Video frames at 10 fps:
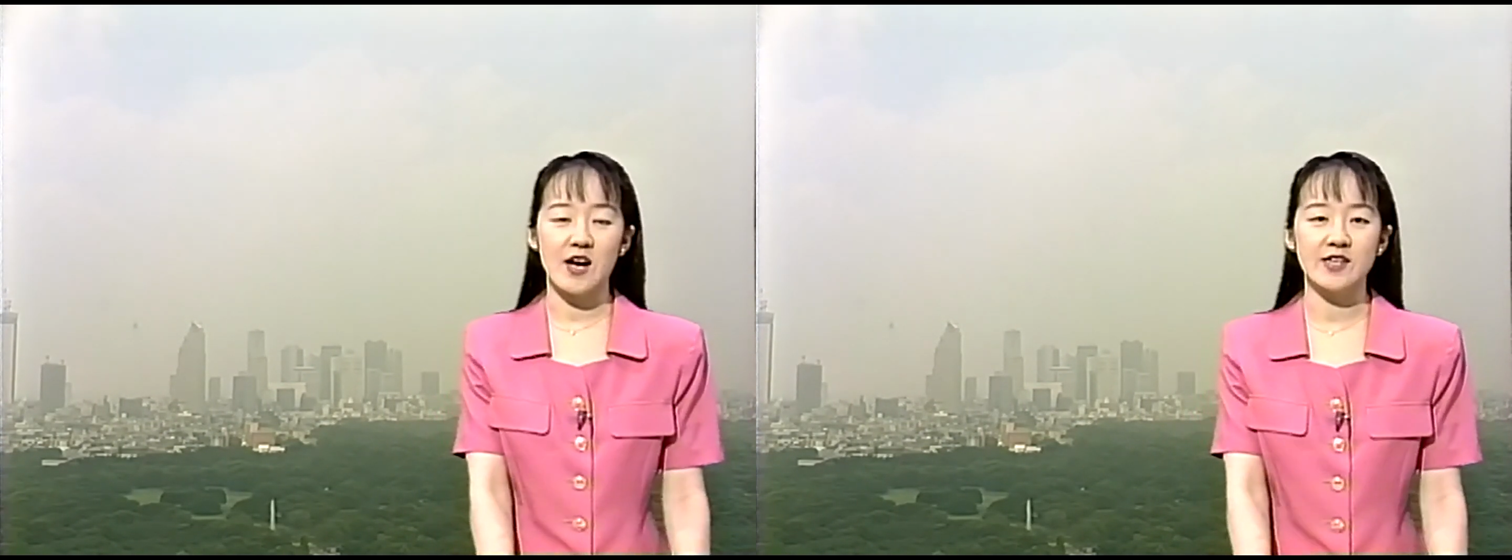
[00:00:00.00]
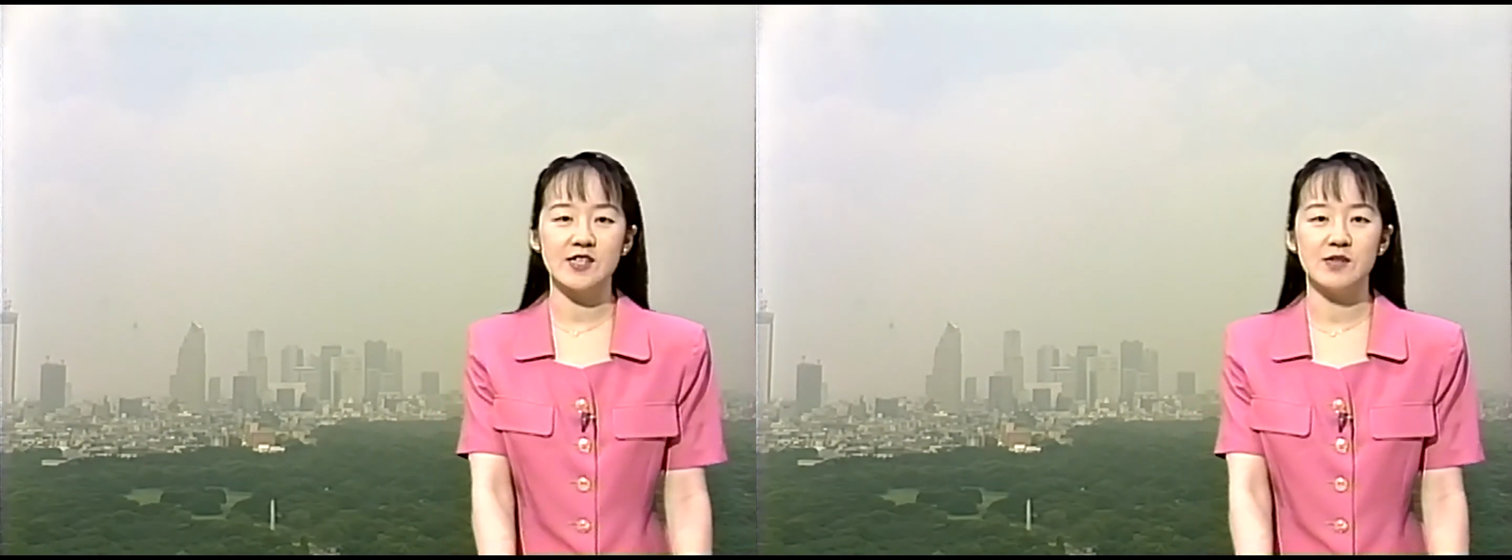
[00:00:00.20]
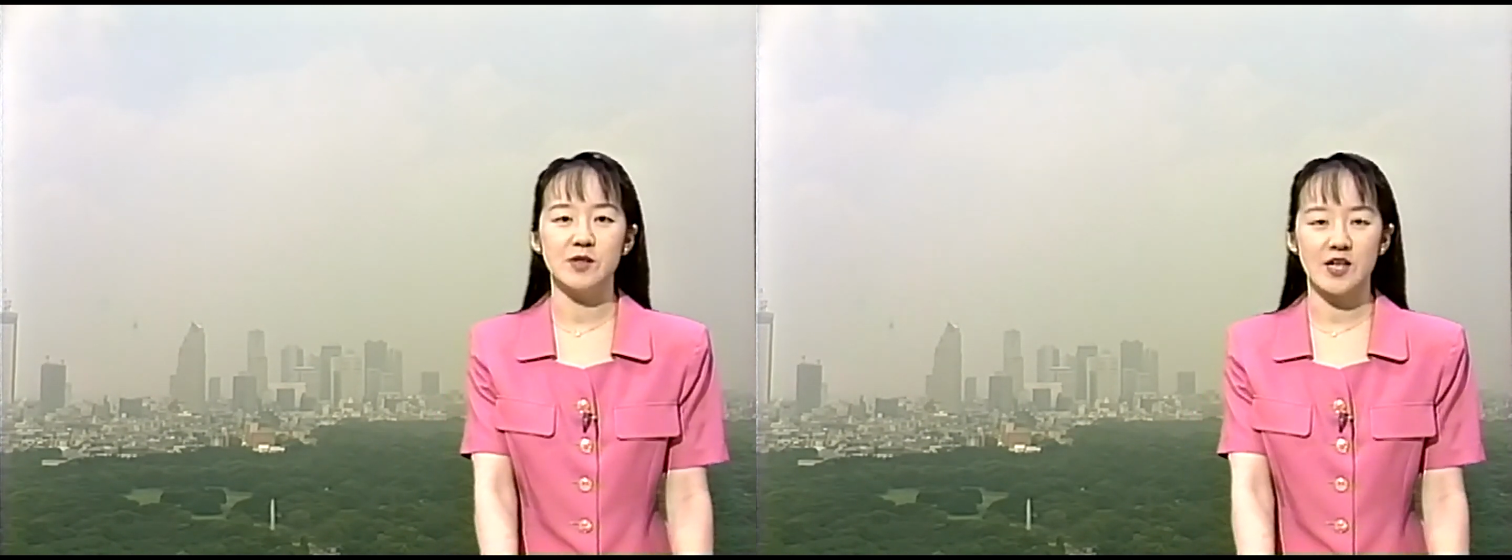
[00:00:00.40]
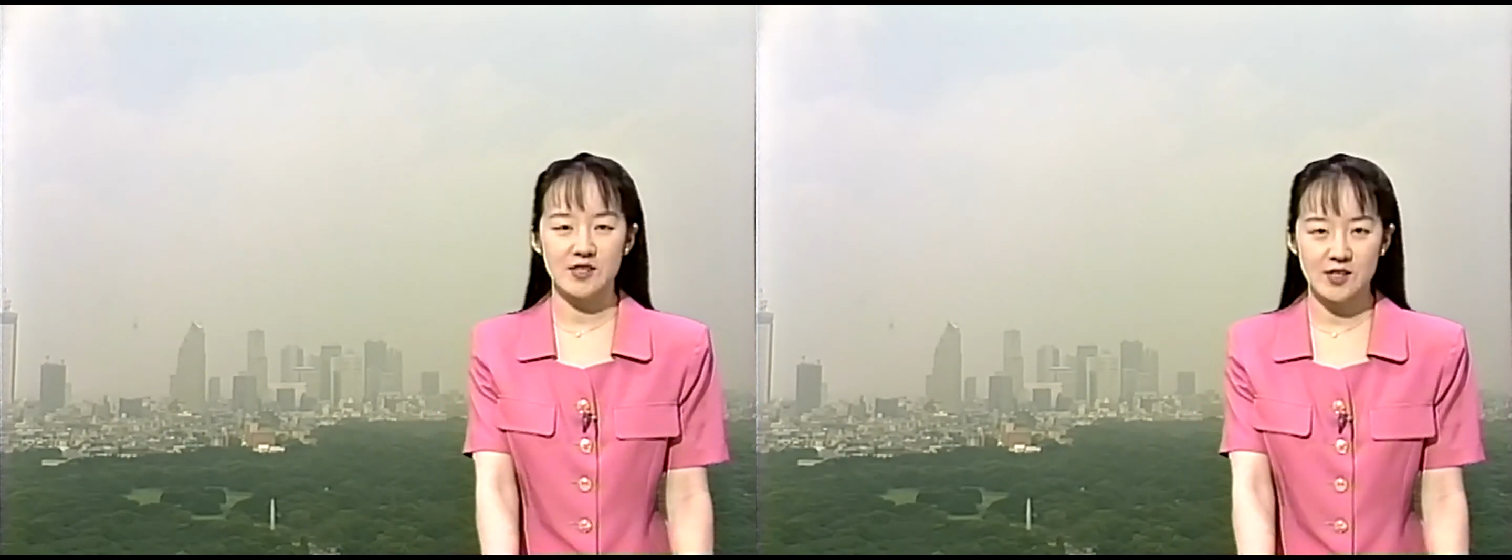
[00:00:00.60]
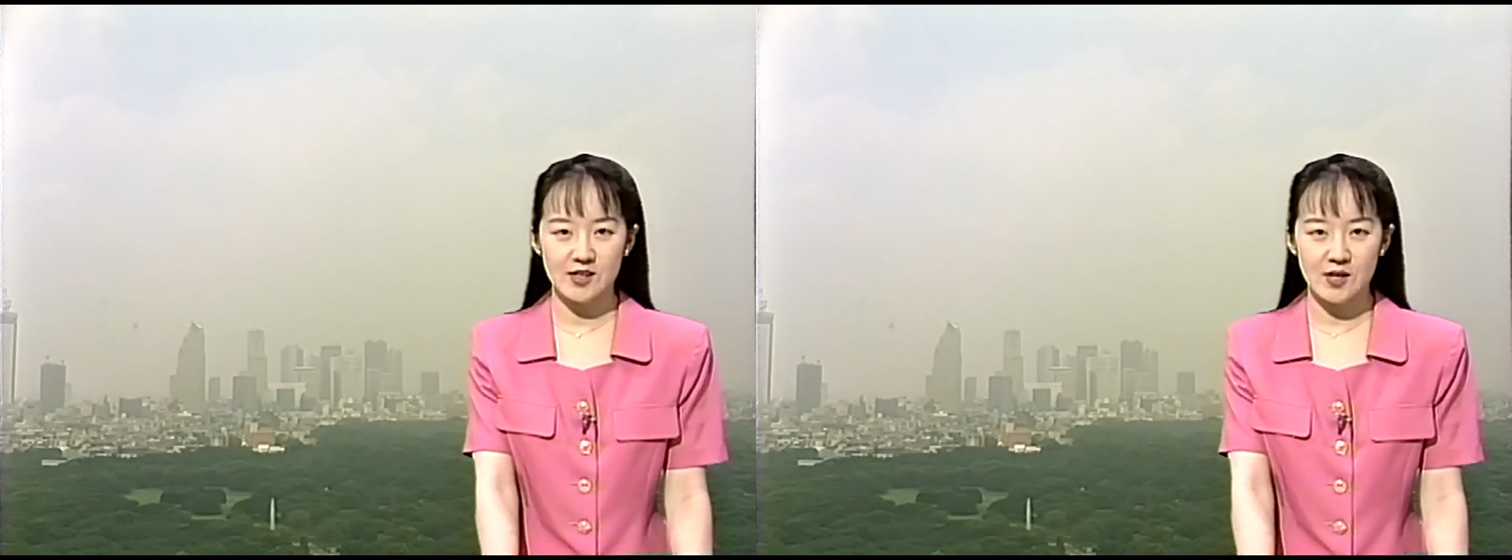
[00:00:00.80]
秋に向かっ
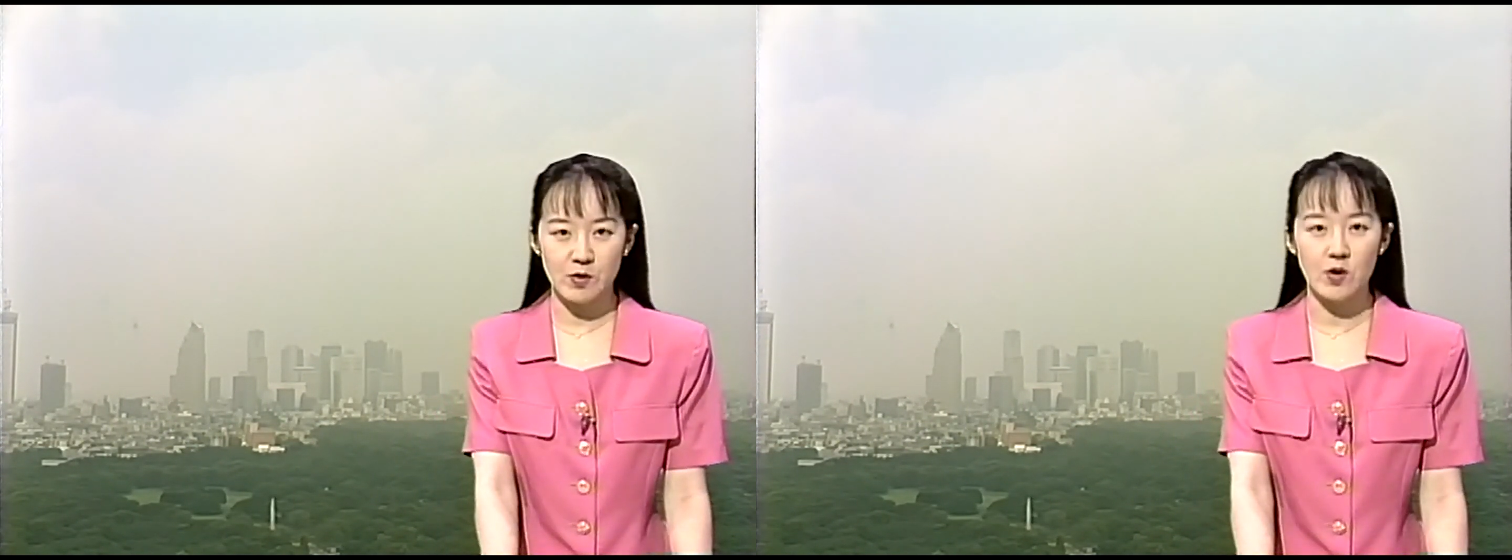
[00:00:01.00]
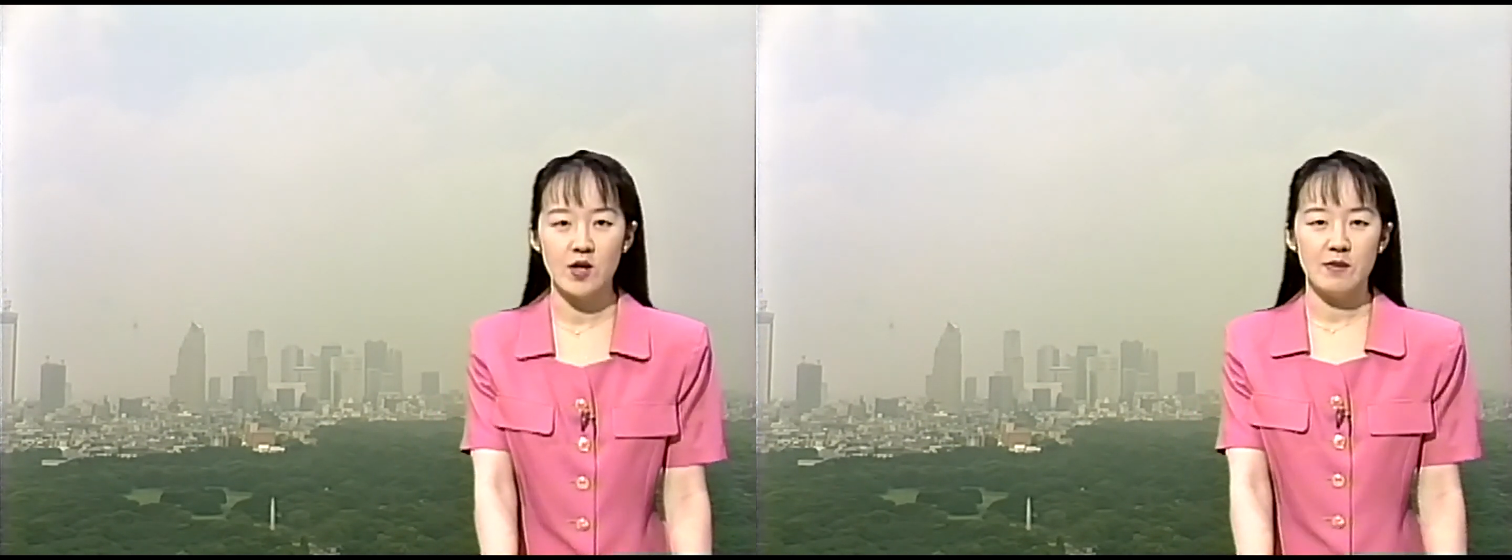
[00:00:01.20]
ていても